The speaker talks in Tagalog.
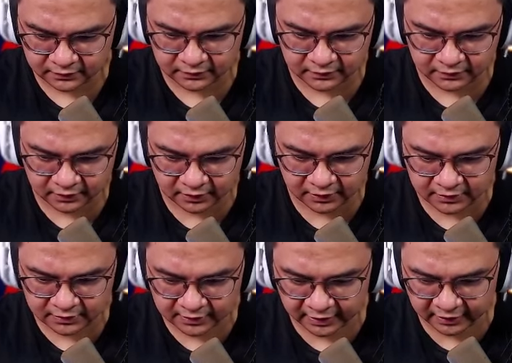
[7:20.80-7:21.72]
Okay,
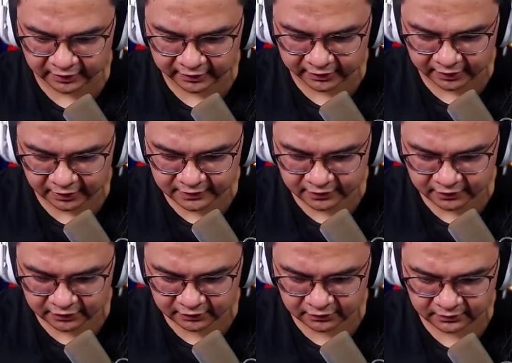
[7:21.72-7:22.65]
kaya-kaya ni RC
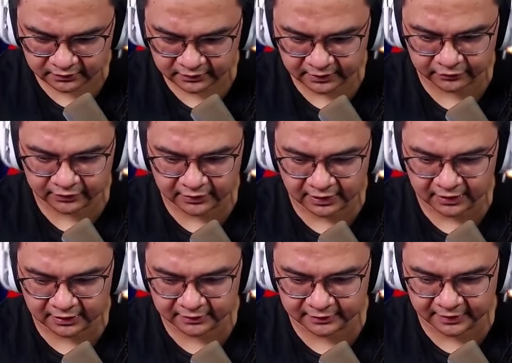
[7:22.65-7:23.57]
yun. Naku,
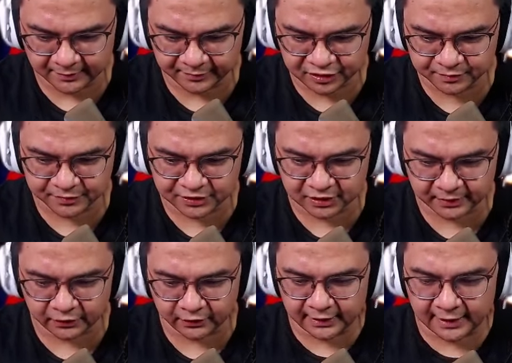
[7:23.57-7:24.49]
na damage pa siya.
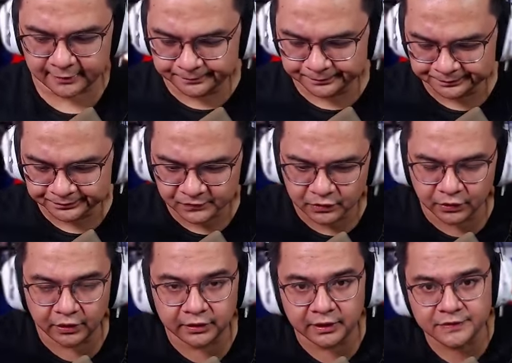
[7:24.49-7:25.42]
Pero okay lang.
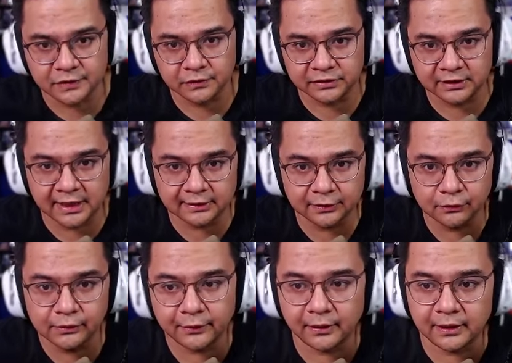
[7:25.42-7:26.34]
Okay na yan. So, tingnan natin kung
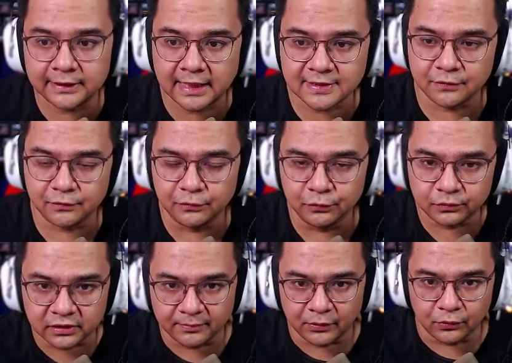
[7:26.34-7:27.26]
gano'ng kataas yung loot
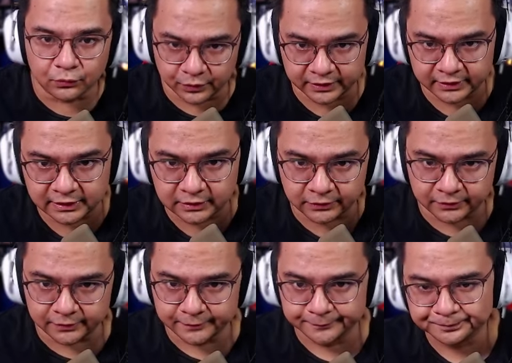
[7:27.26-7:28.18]
na makukuha dito.
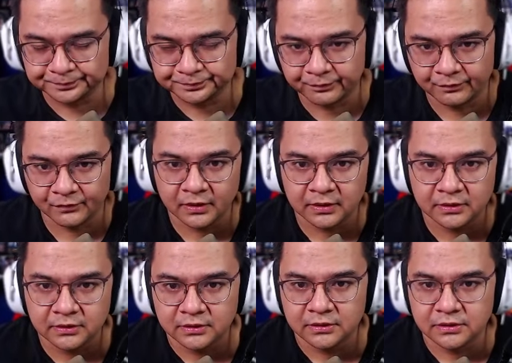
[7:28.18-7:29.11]

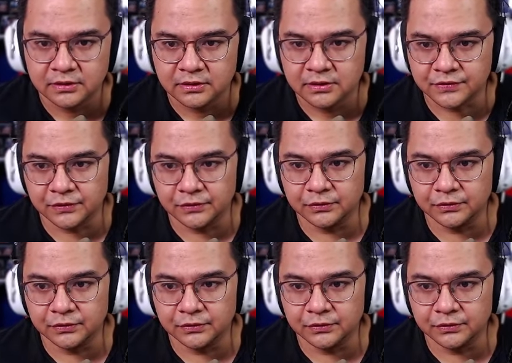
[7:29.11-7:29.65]
So,